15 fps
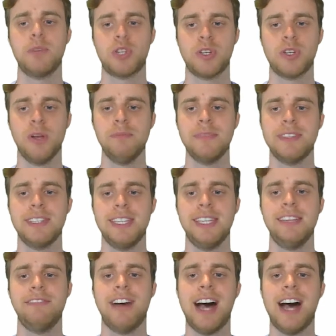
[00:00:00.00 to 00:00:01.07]
Bestimmen
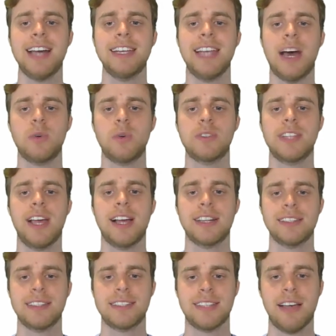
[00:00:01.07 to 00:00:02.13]
Sie die wahren
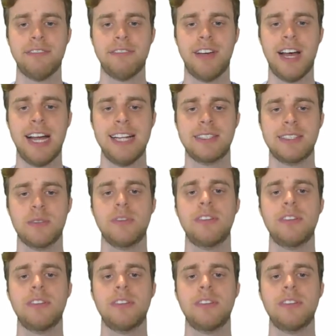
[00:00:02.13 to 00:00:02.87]
Aussagen des Sachverhalts